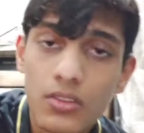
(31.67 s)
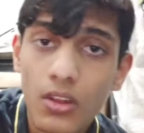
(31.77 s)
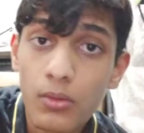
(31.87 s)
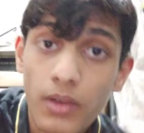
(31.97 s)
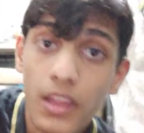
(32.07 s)

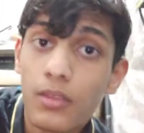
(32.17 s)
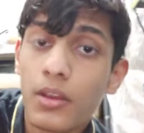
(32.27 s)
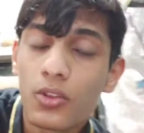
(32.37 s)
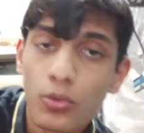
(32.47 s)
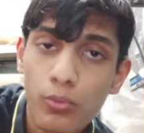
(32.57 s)
चलो भाई
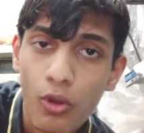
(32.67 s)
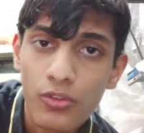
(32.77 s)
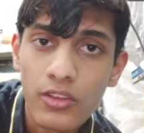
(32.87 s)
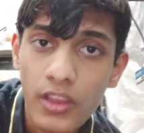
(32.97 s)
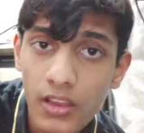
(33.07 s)
मैं तो
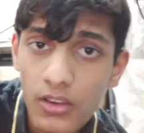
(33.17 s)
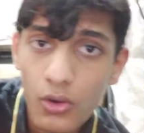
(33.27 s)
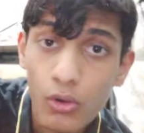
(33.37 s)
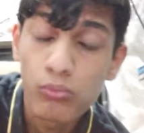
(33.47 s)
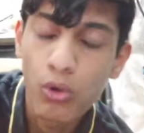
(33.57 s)
पहुंच गया
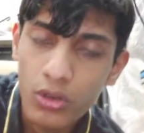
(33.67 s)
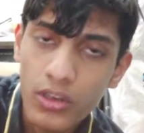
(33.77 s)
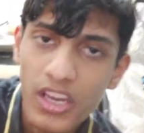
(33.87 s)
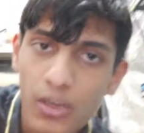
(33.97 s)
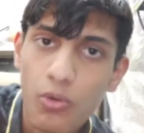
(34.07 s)
और बहुत
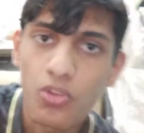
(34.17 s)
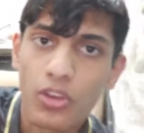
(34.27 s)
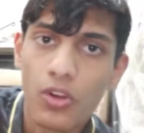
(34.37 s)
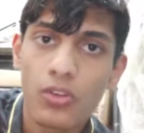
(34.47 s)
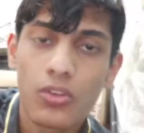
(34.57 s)
लेट
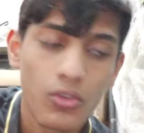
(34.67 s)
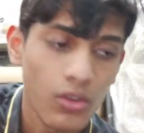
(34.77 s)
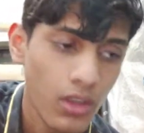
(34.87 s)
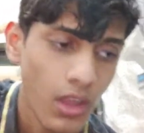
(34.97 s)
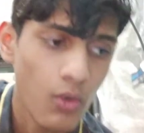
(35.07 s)
पहुंचा हूँ
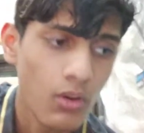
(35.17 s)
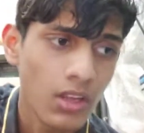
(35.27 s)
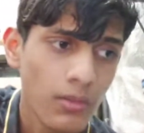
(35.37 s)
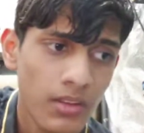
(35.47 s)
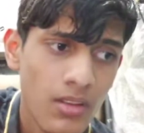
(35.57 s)
क्योंकि क्या हुआ
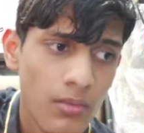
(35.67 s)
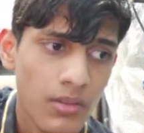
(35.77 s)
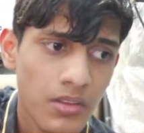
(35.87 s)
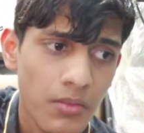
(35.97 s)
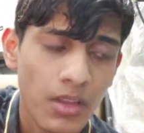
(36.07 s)
था मैं
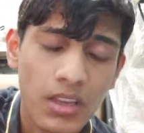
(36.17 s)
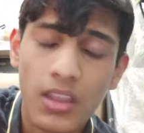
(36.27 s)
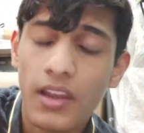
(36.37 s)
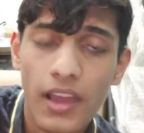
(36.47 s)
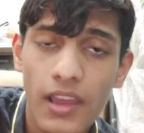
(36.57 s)
जब जिम करके
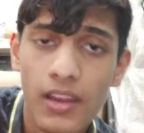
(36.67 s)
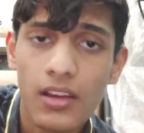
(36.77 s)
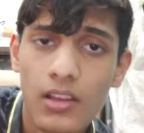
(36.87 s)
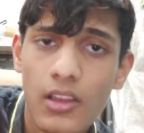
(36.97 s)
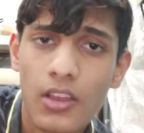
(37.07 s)
घर आया ना
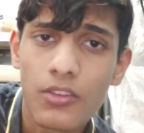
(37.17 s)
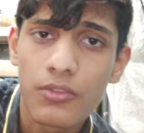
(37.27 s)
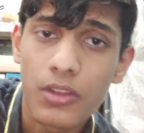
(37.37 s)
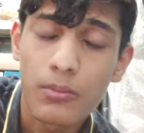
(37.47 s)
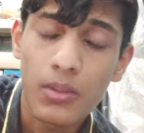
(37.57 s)

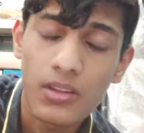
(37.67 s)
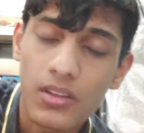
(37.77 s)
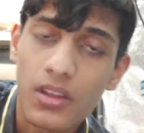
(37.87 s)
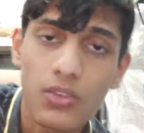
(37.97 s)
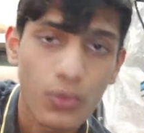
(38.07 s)
फिर मैं
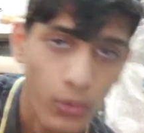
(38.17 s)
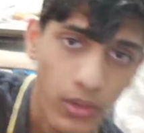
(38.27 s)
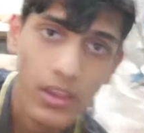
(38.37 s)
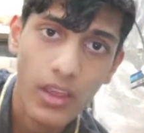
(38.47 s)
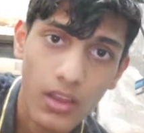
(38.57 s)
सीधा सो ही
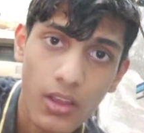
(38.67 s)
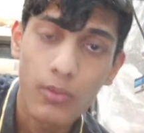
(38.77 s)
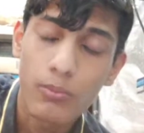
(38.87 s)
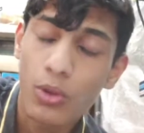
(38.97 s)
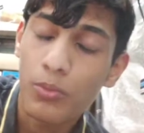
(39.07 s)
गया
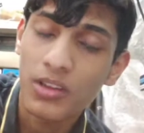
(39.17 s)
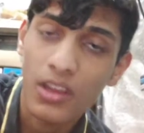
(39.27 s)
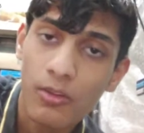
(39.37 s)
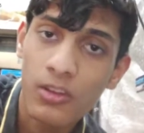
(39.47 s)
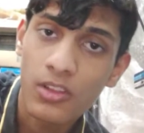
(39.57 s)
मुझे पता
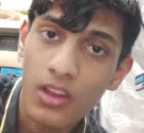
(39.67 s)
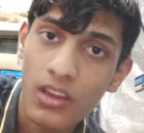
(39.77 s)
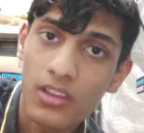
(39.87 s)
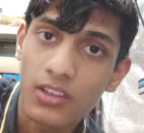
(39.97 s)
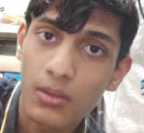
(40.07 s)
भी नहीं चला
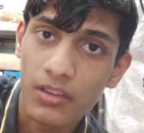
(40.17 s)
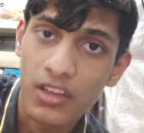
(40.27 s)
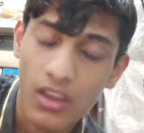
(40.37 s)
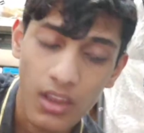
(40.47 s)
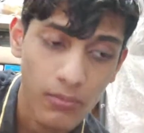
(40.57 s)
कितना बज
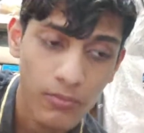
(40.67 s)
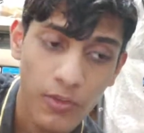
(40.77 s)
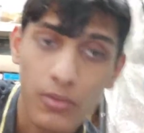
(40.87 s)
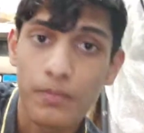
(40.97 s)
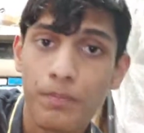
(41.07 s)
रहा है
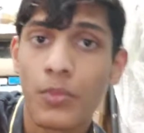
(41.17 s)
फिर